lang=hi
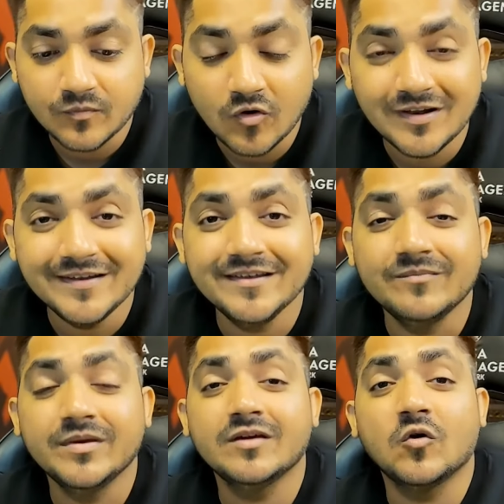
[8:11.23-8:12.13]
स्मॉल
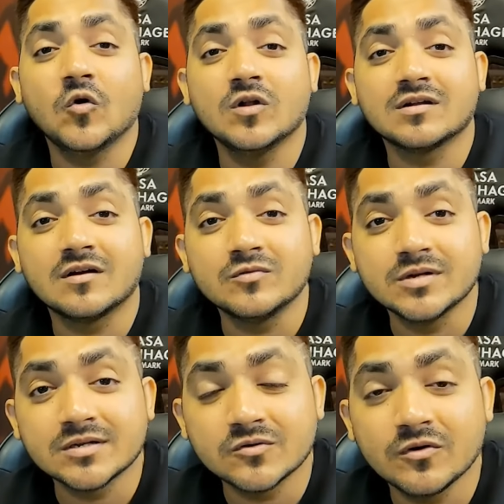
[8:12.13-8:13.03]
लीग में
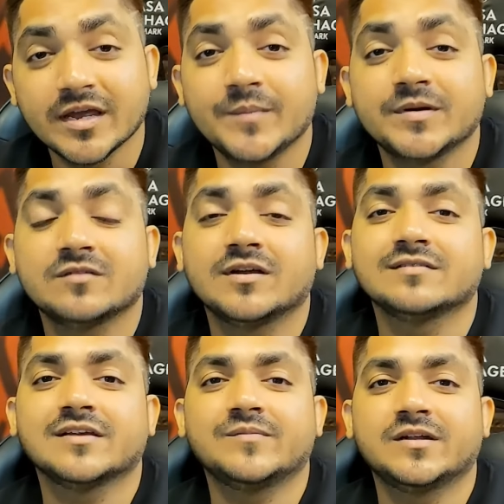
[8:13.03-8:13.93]
ऑलराउंडर्स को कैप्टन
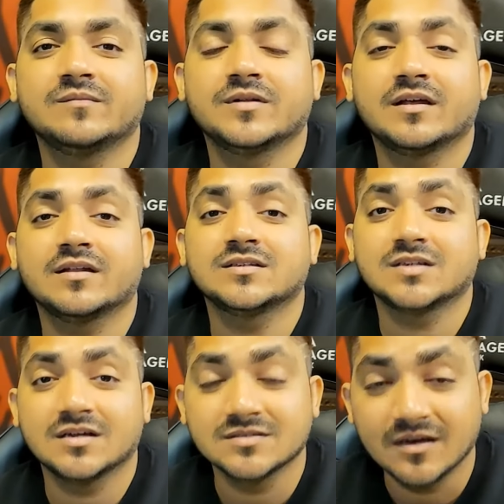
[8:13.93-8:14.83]
वाइस कैप्टन बनाना
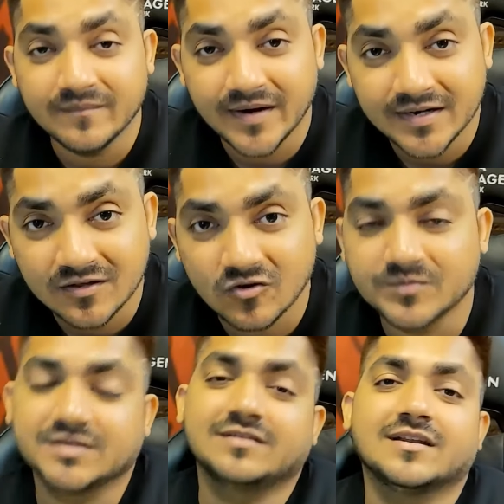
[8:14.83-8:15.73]
ज़्यादा बेटर
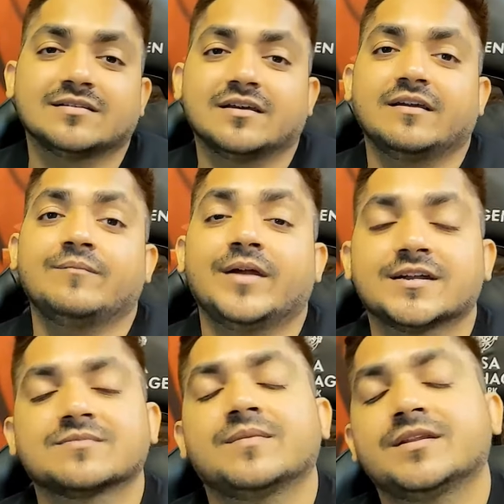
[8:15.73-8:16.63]
ऑप्शन रहता है
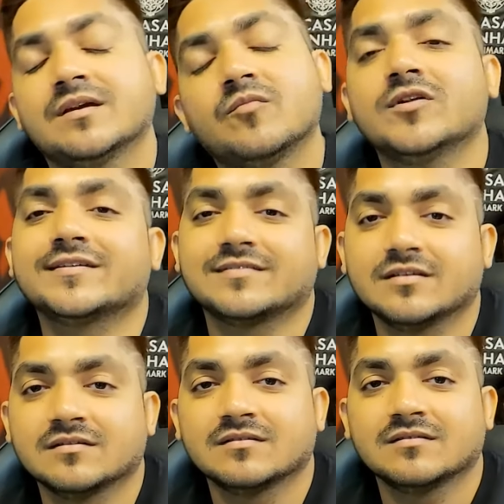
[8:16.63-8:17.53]
बैट्समैन या बॉलर से